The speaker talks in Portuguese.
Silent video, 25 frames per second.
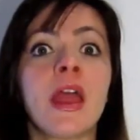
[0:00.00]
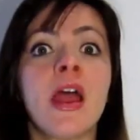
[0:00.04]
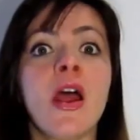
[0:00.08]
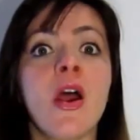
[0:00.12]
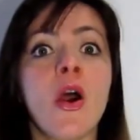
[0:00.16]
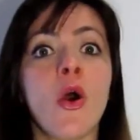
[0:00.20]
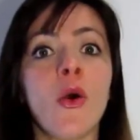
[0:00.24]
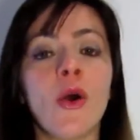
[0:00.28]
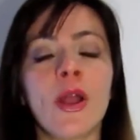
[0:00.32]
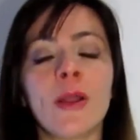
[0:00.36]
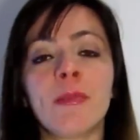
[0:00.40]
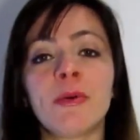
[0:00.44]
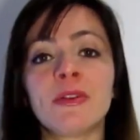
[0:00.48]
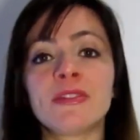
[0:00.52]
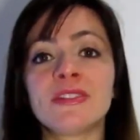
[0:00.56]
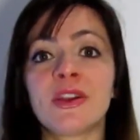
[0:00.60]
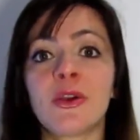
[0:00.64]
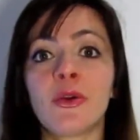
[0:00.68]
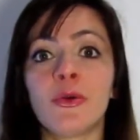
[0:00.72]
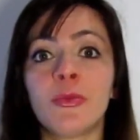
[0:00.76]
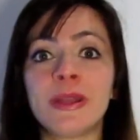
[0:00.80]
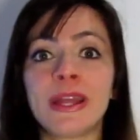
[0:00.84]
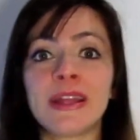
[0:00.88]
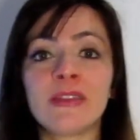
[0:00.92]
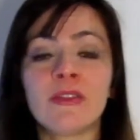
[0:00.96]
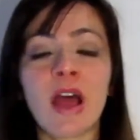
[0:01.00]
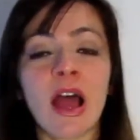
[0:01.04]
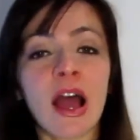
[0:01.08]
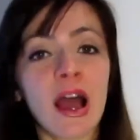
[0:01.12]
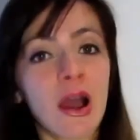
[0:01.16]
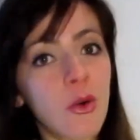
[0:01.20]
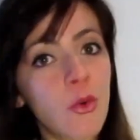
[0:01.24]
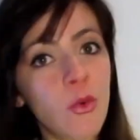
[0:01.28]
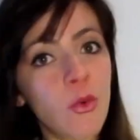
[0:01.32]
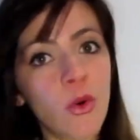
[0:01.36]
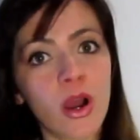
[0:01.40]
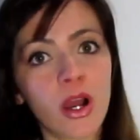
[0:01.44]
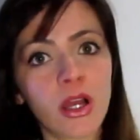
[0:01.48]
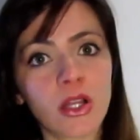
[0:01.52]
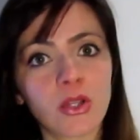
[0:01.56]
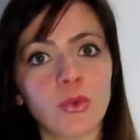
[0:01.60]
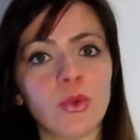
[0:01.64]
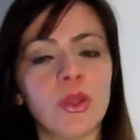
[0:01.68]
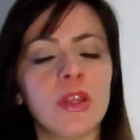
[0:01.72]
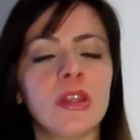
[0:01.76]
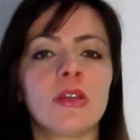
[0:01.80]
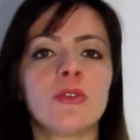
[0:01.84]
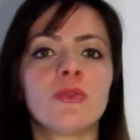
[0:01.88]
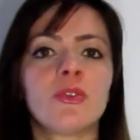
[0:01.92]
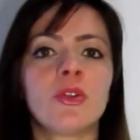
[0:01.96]
Ou ela pode ser cobrada ao ano,
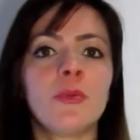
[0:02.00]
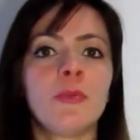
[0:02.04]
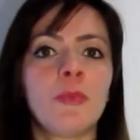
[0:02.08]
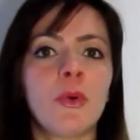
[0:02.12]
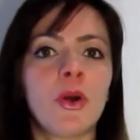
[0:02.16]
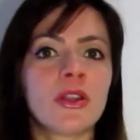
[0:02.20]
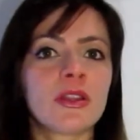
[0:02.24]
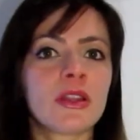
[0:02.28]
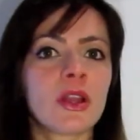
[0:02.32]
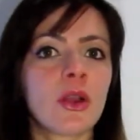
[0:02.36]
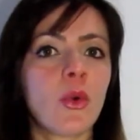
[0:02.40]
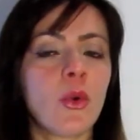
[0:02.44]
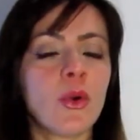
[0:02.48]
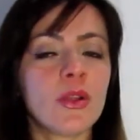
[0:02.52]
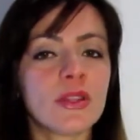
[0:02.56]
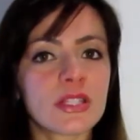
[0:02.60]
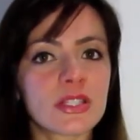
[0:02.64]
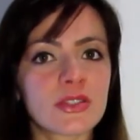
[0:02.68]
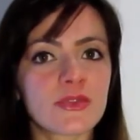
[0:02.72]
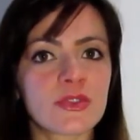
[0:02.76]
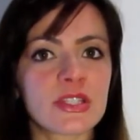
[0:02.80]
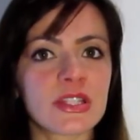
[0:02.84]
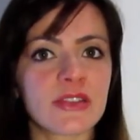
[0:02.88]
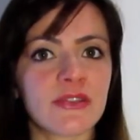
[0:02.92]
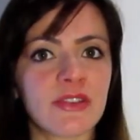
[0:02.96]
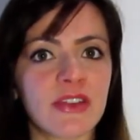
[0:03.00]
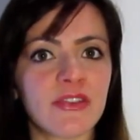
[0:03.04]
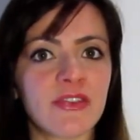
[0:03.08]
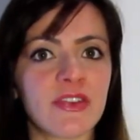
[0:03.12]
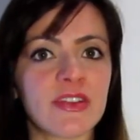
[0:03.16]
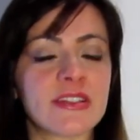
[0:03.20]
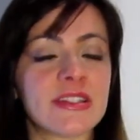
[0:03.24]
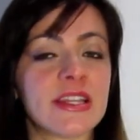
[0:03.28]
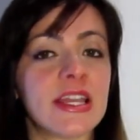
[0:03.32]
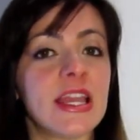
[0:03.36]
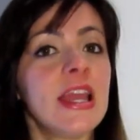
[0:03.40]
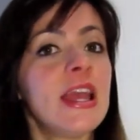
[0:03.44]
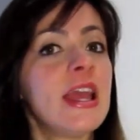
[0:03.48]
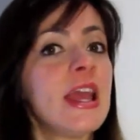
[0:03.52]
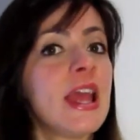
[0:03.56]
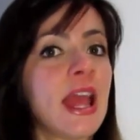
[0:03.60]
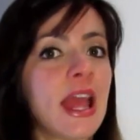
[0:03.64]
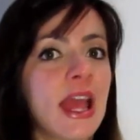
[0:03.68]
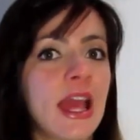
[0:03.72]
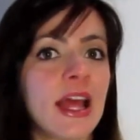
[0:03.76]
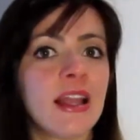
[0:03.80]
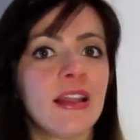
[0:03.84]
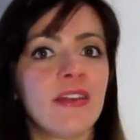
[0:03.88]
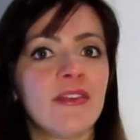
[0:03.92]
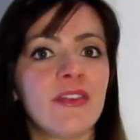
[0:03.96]
então não importa quantas você vai fazer,
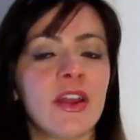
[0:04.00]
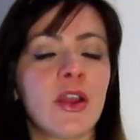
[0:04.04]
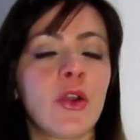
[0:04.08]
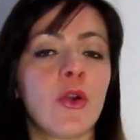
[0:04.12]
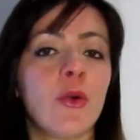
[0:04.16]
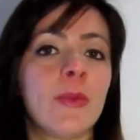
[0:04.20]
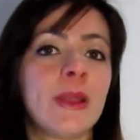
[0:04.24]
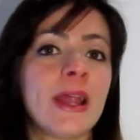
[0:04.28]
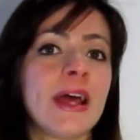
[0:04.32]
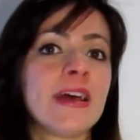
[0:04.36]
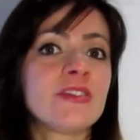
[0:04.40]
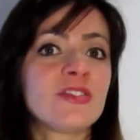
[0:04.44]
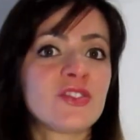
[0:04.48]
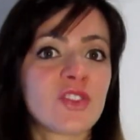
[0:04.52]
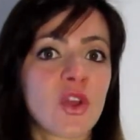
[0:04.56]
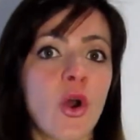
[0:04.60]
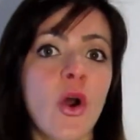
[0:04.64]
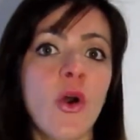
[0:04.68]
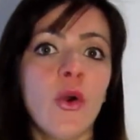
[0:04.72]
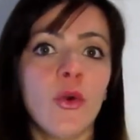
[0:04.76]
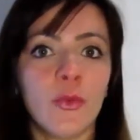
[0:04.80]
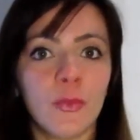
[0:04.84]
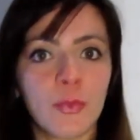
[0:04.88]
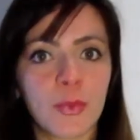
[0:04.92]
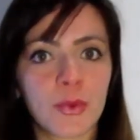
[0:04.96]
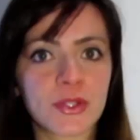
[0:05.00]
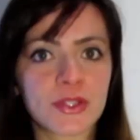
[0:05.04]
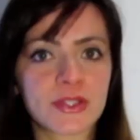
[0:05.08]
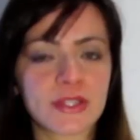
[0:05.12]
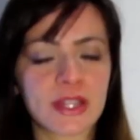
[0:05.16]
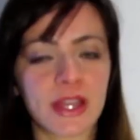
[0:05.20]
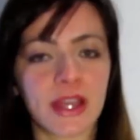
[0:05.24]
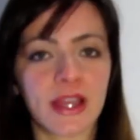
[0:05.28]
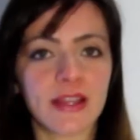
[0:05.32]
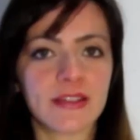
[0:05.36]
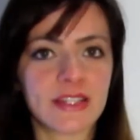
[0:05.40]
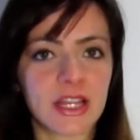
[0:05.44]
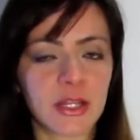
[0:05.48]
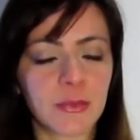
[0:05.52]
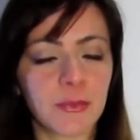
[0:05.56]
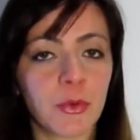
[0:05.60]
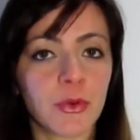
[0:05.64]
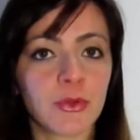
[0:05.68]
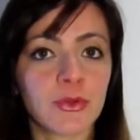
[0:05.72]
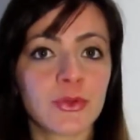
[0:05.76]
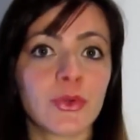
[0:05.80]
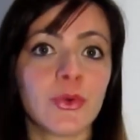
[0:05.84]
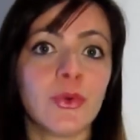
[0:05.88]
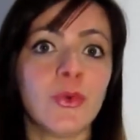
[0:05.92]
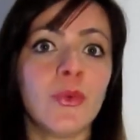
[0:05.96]
ela vai cobrar só
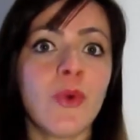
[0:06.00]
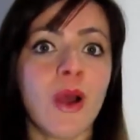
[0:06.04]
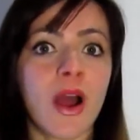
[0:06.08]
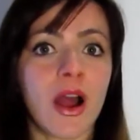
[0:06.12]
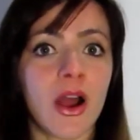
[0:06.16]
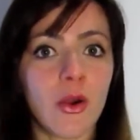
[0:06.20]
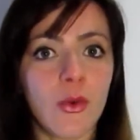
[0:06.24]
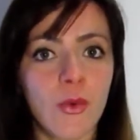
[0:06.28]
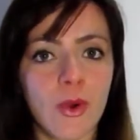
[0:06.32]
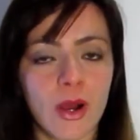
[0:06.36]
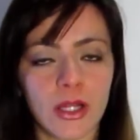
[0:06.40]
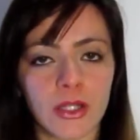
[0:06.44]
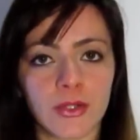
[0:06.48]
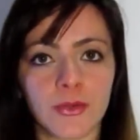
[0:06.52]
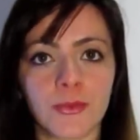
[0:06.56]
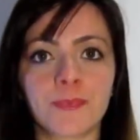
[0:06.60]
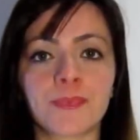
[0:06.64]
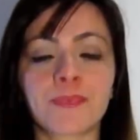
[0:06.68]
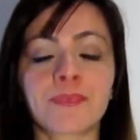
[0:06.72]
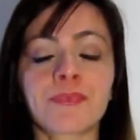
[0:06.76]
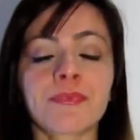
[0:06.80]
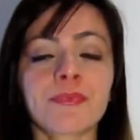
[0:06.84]
0,1 é, ao ano.